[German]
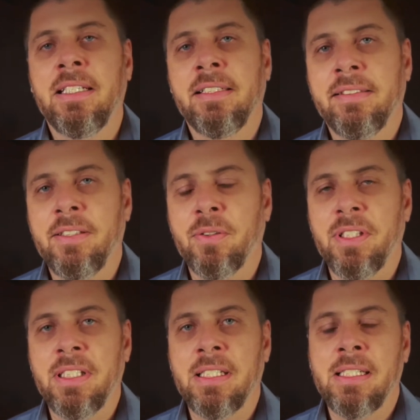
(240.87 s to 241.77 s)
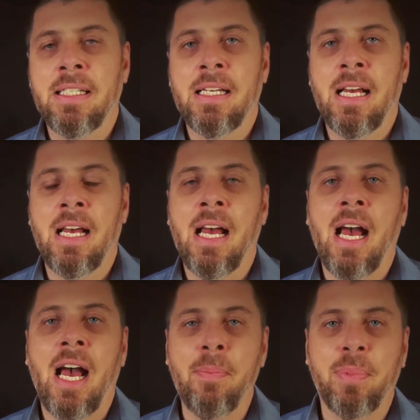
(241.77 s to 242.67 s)
Theorie
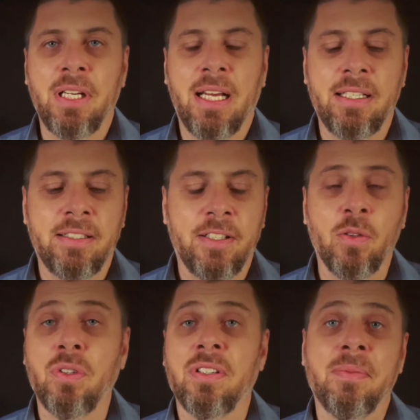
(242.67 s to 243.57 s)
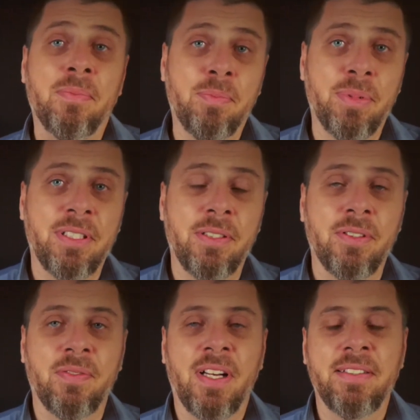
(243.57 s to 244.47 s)
abgeleitet hat oder
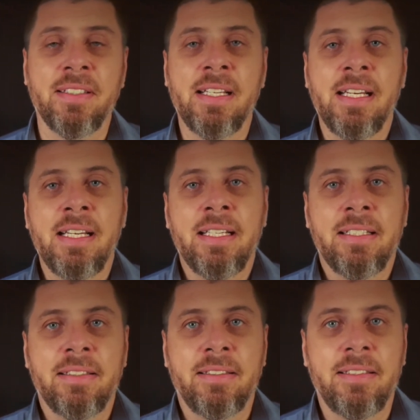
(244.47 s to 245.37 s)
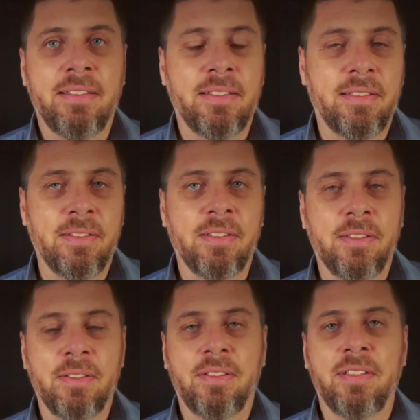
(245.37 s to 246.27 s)
beziehungsweise dieses
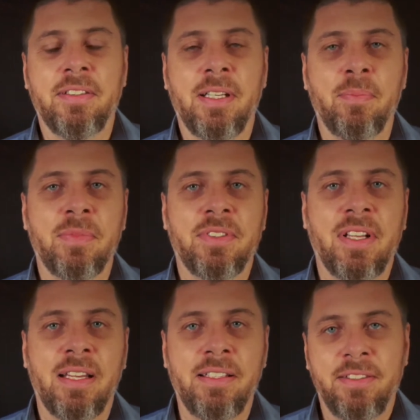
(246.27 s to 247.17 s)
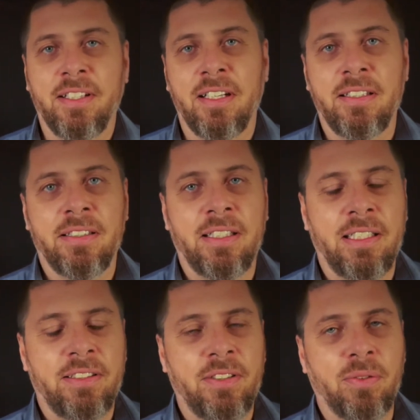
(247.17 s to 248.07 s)
äh, System seine integrale
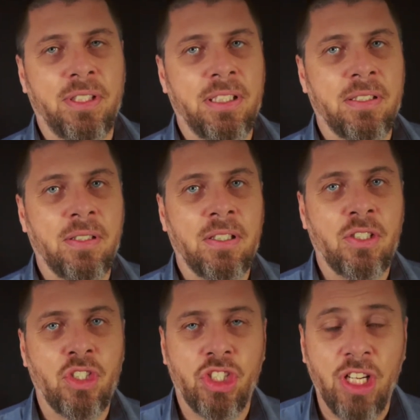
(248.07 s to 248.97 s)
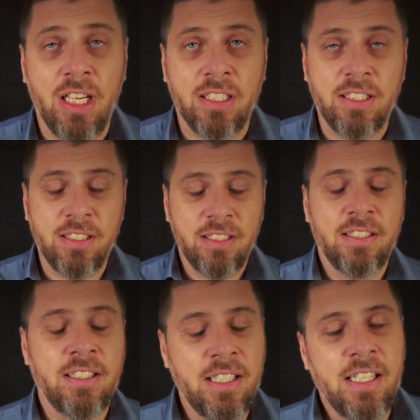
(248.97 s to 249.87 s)
äh, Theorie stark
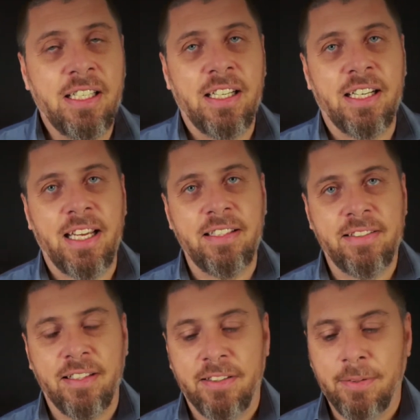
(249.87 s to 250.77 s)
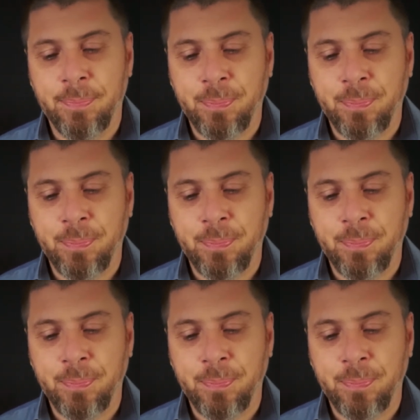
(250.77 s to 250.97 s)
ergänzt hat.